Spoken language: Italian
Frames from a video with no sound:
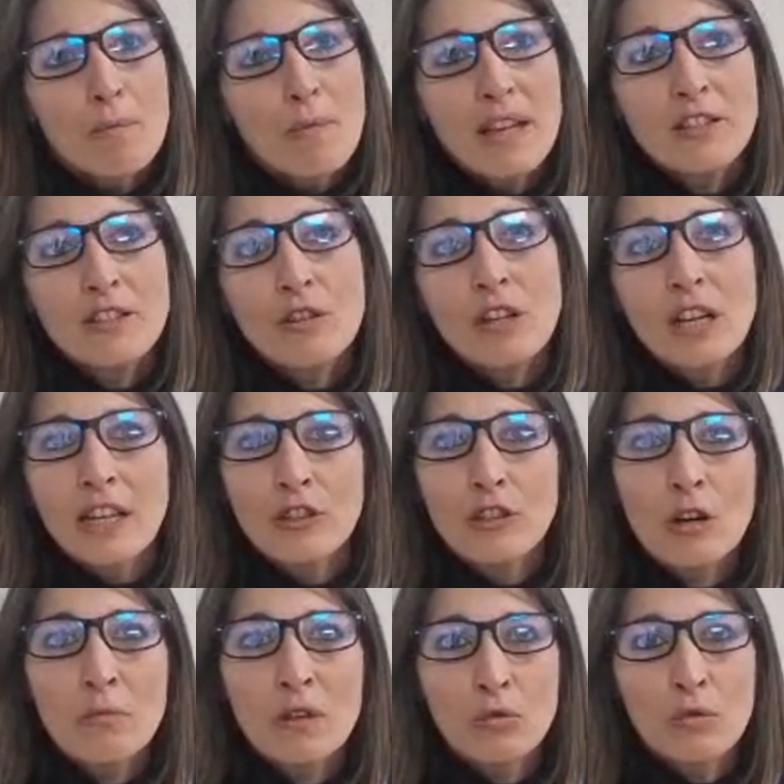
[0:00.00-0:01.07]
Penso che le
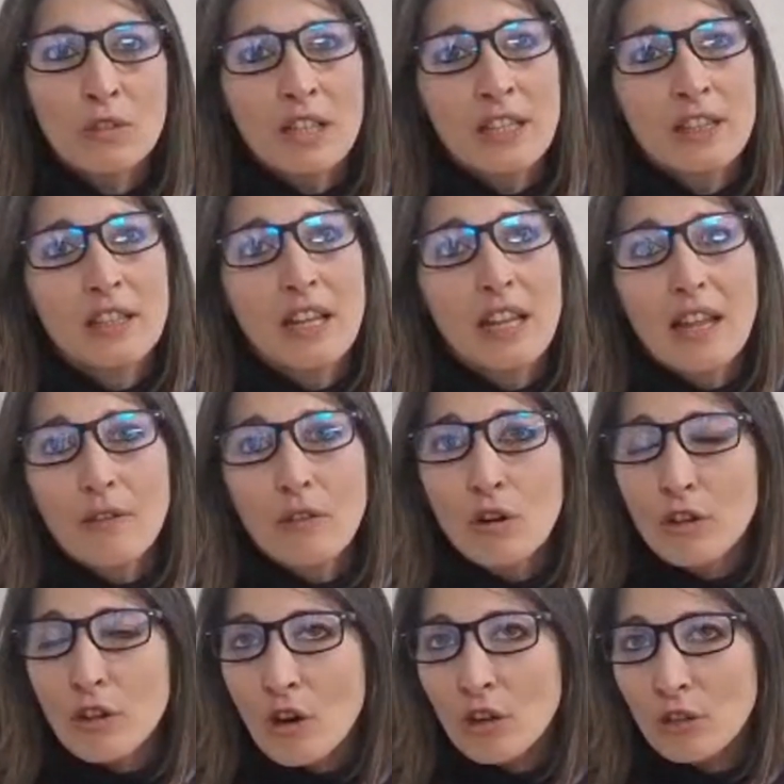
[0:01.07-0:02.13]
norme sui diritti del
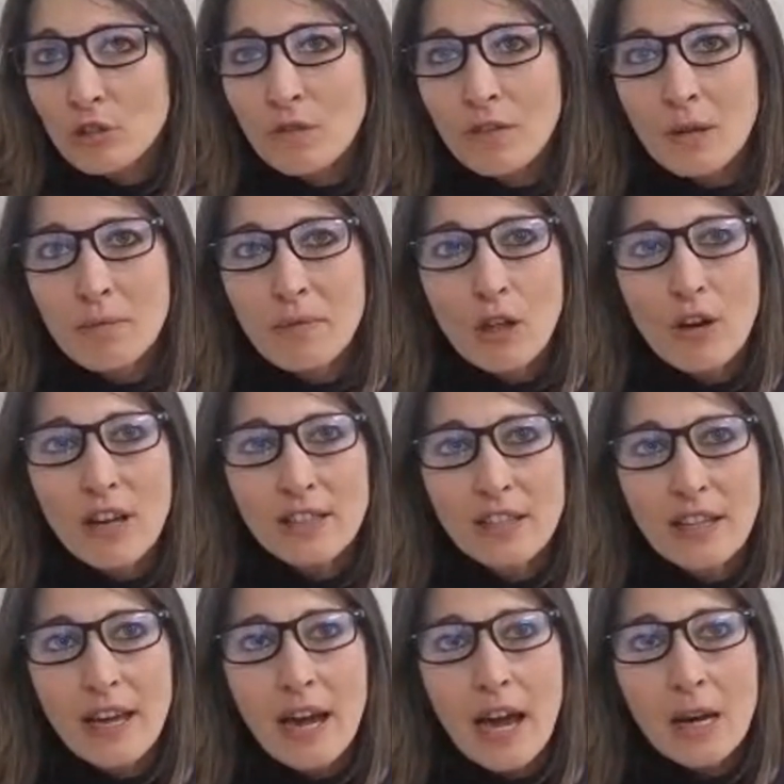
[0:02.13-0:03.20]
lavoro dovrebbero
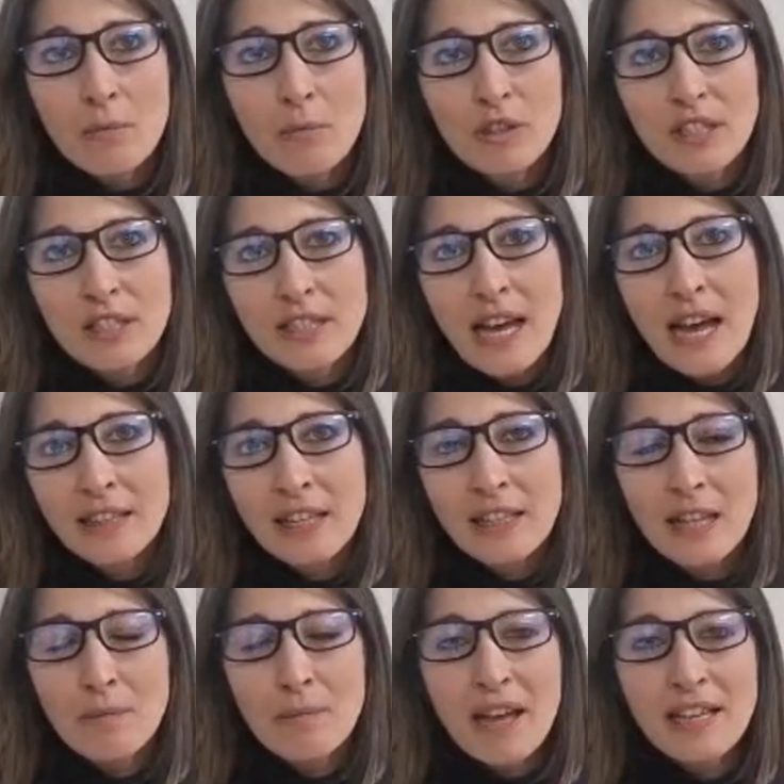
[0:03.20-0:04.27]
essere
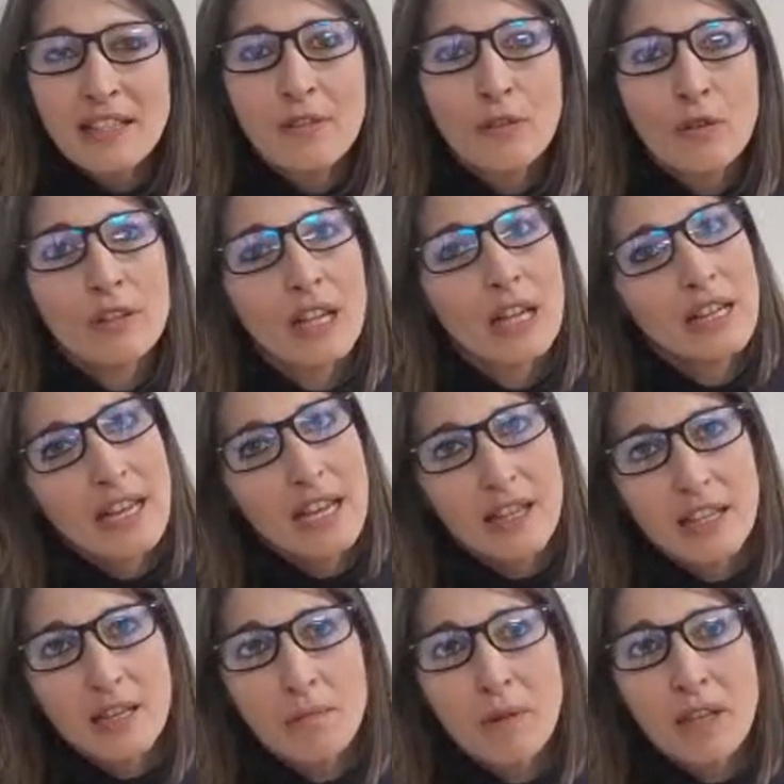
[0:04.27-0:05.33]
armonizzate tra i paesi
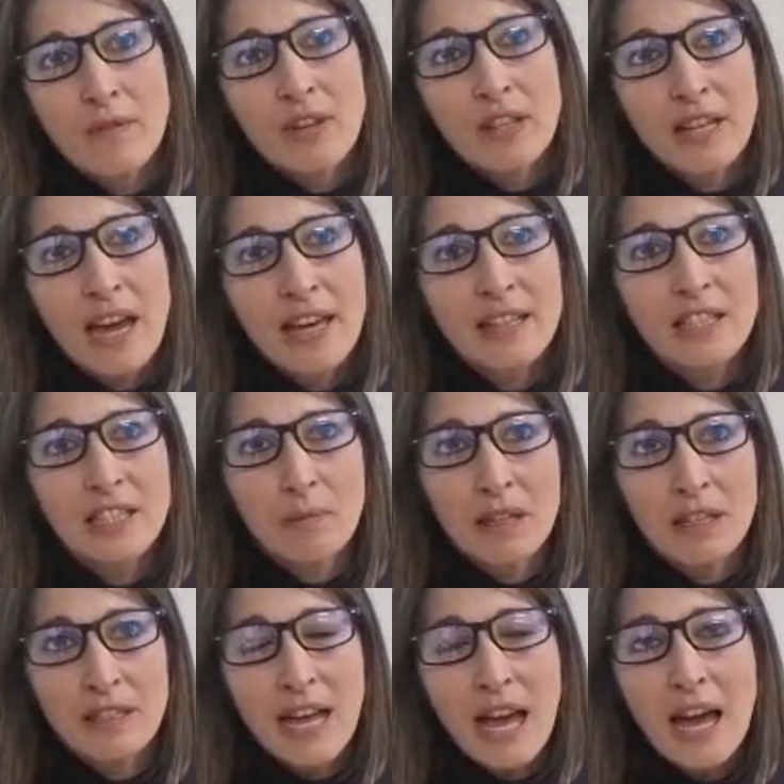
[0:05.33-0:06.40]
frontalieri per evitare
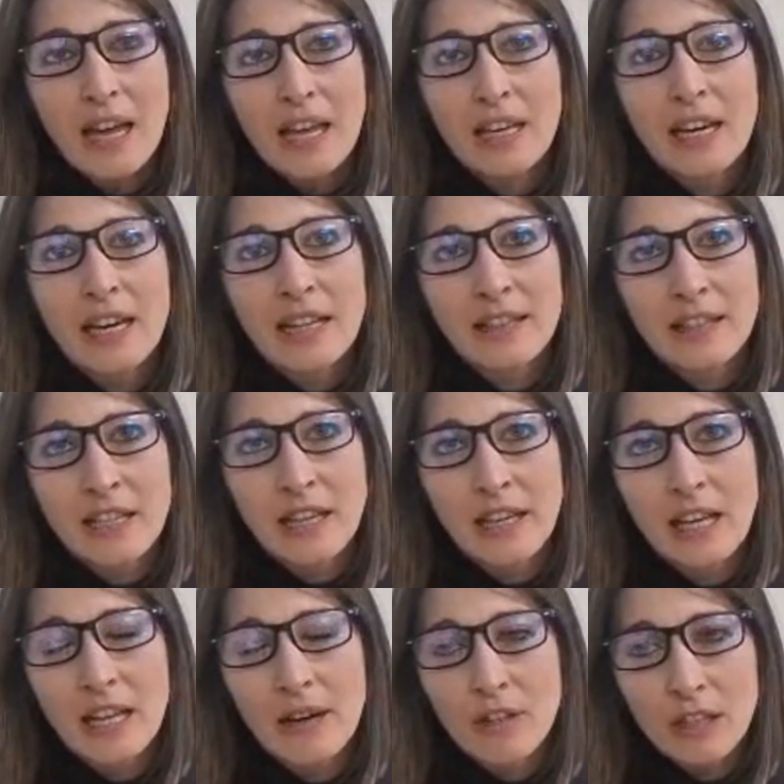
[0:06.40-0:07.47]
disparità e
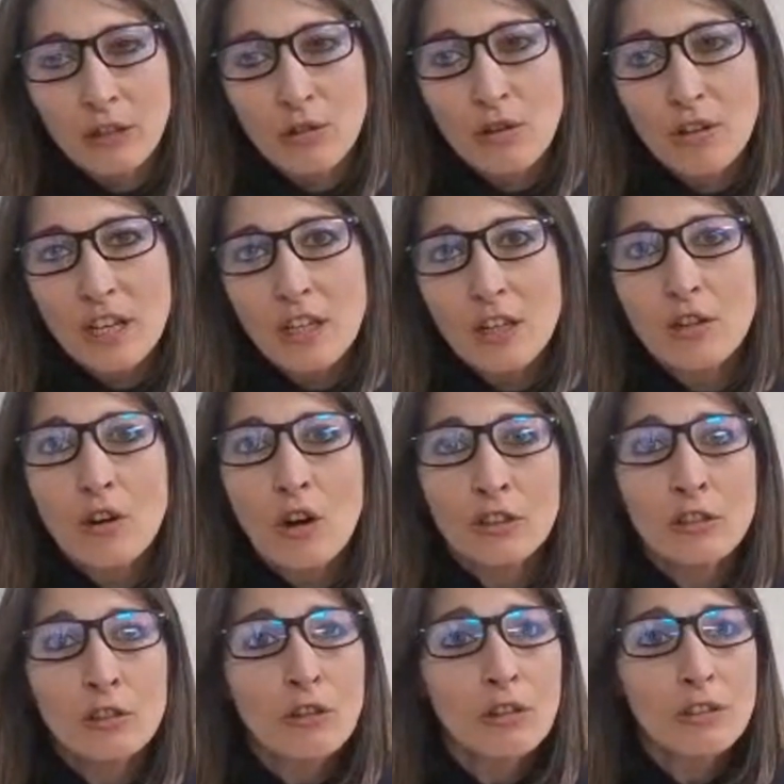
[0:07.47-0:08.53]
garantire che i lavoratori
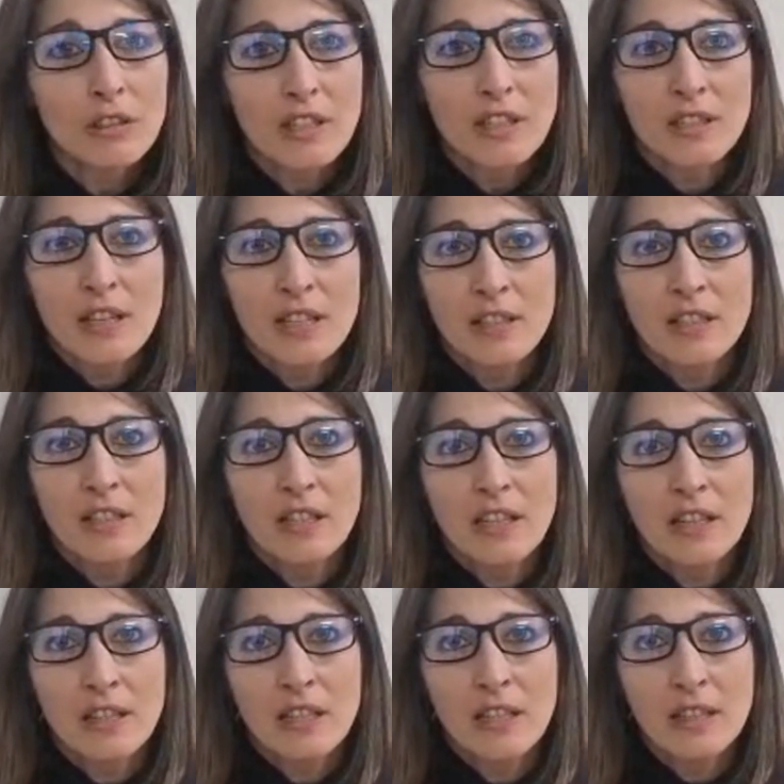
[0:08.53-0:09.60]
godano degli stessi
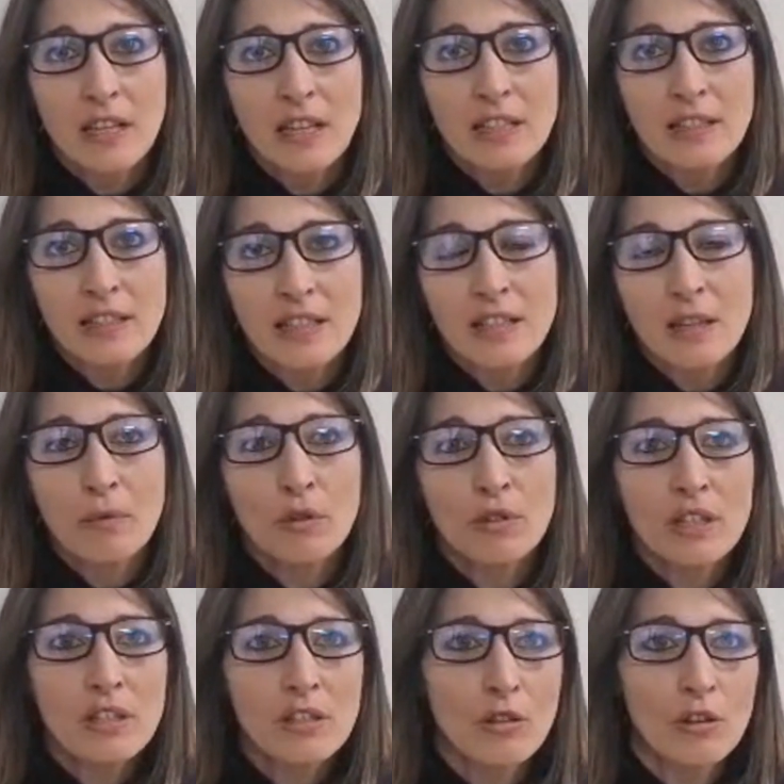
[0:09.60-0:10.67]
diritti e delle stesse
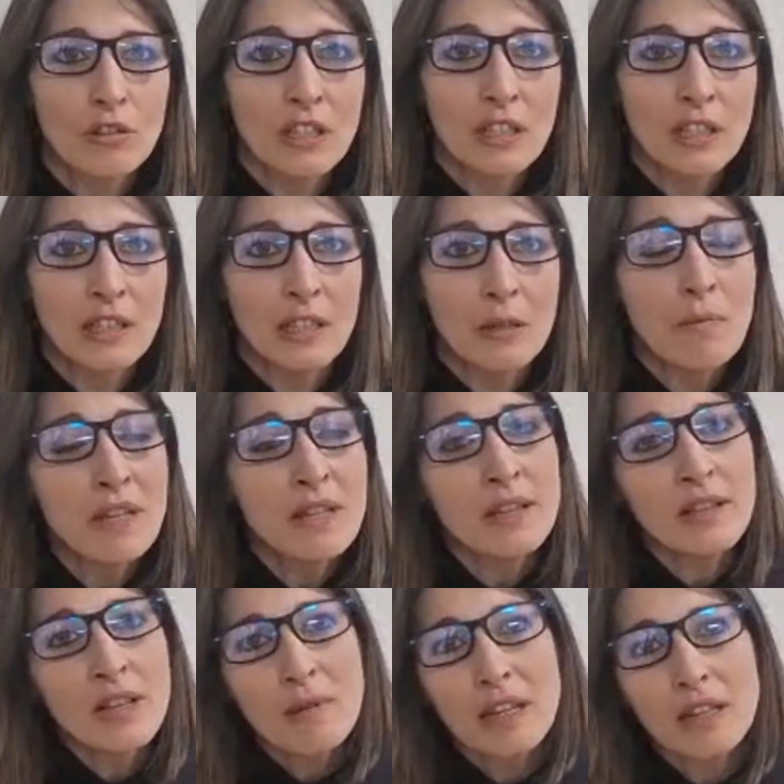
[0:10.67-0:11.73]
protezioni
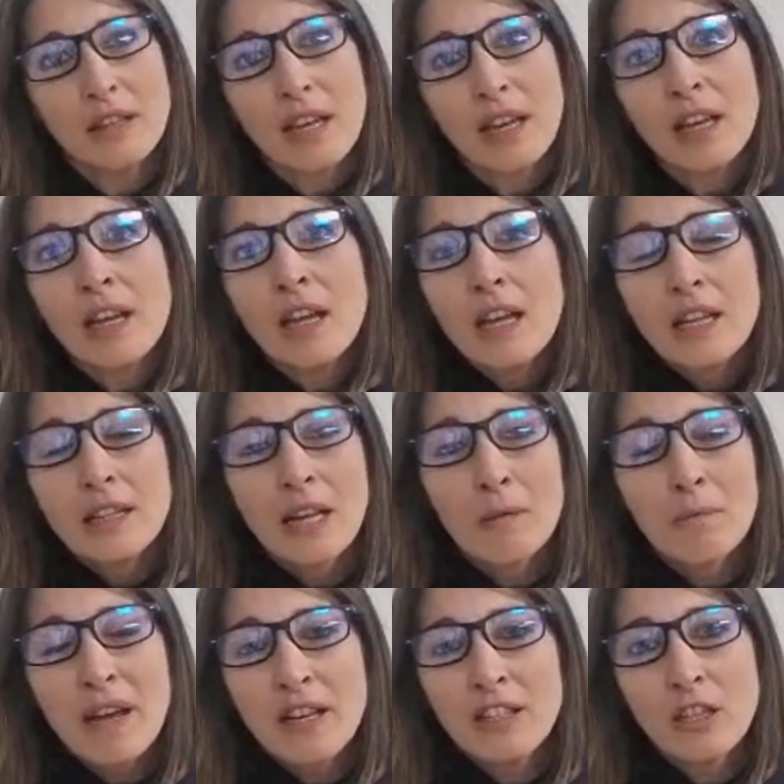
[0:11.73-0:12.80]
indipendentemente
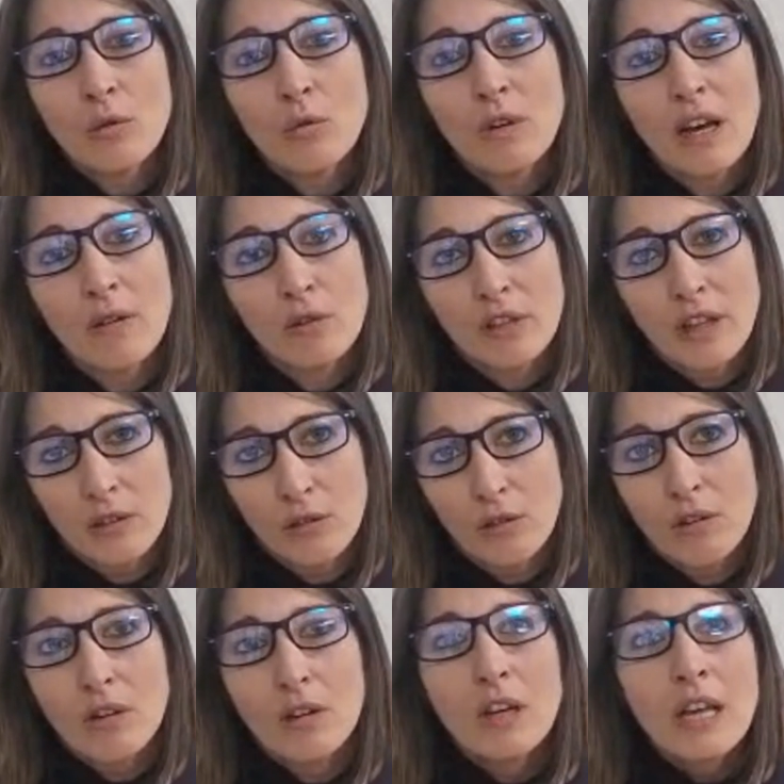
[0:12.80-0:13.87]
dal paese in cui
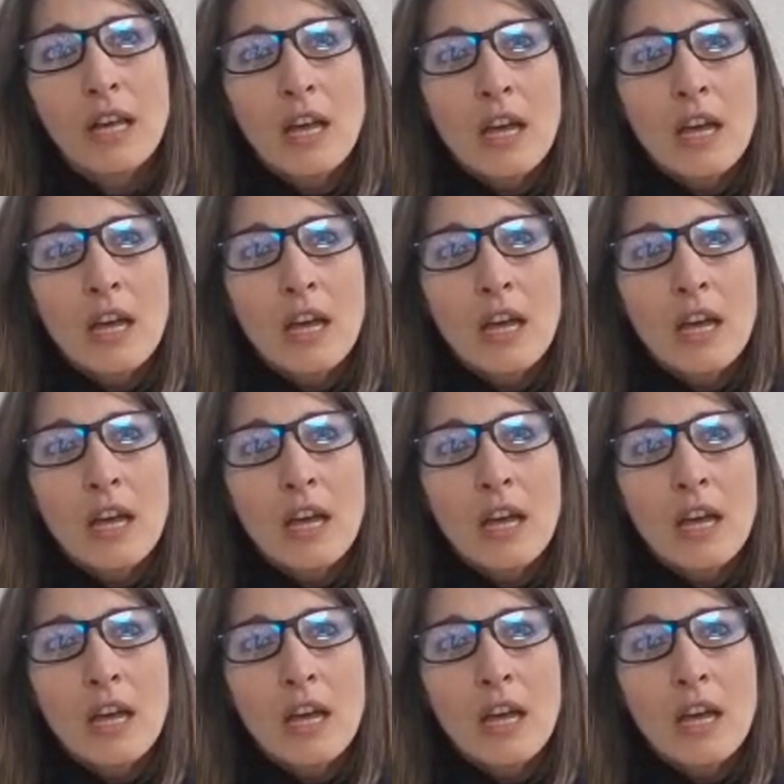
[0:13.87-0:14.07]
lavorano.